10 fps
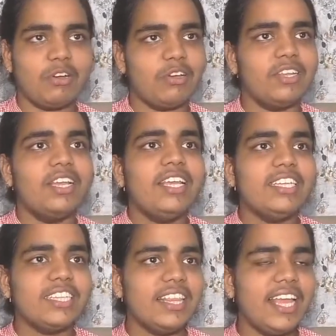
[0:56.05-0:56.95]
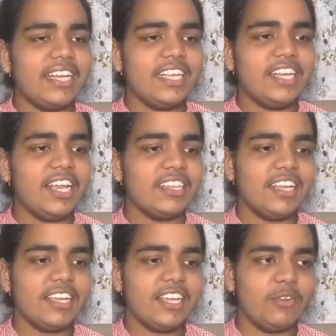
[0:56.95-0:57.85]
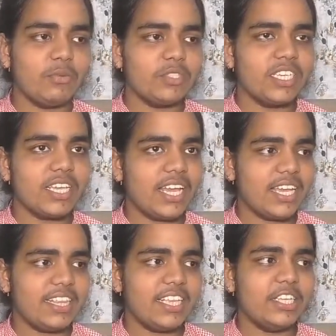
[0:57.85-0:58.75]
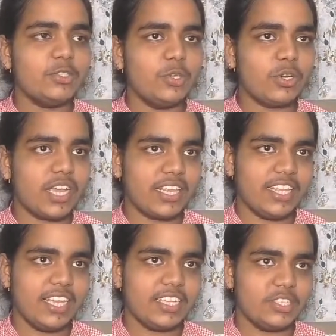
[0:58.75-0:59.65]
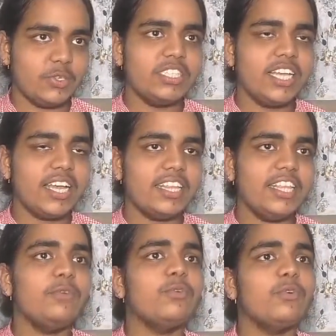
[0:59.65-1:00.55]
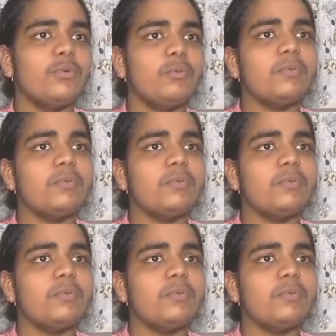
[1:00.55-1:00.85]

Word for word: और इसका ध्यान ही नहीं आता कि लोग मुझे क्या कहते हैं जो लोग कहते हैं जो अच्छा कहते हैं उनको